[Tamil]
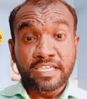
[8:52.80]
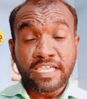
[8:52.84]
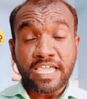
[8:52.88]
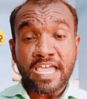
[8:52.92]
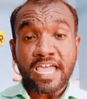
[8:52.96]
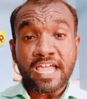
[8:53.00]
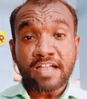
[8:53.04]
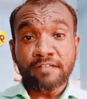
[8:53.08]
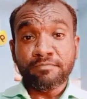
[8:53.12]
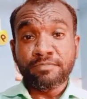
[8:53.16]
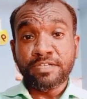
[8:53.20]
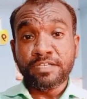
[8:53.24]

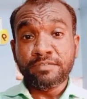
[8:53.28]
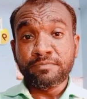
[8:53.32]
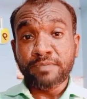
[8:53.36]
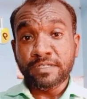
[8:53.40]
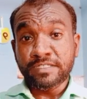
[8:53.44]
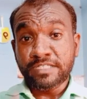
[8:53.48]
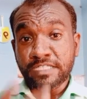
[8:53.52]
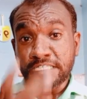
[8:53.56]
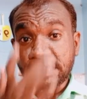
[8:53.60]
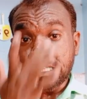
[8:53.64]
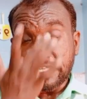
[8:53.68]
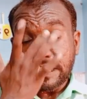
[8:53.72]
ஏன் அப்படின்னு
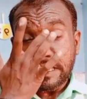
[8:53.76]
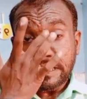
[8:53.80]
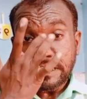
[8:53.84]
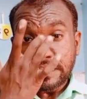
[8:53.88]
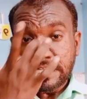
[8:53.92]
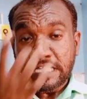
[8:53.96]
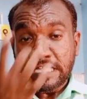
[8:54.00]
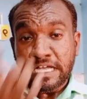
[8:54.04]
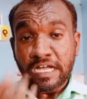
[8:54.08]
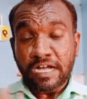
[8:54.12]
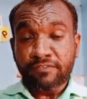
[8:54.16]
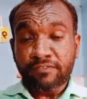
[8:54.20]
பார்த்தீங்கன்னா
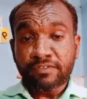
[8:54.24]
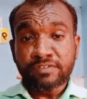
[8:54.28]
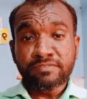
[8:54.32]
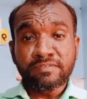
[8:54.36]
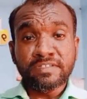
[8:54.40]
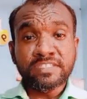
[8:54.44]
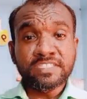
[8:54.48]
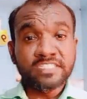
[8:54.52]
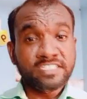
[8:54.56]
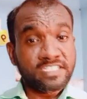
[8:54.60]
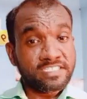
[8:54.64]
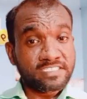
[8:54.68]
அவன்
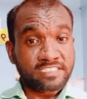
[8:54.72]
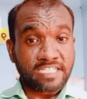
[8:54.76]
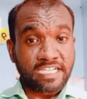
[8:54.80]
வந்துட்டு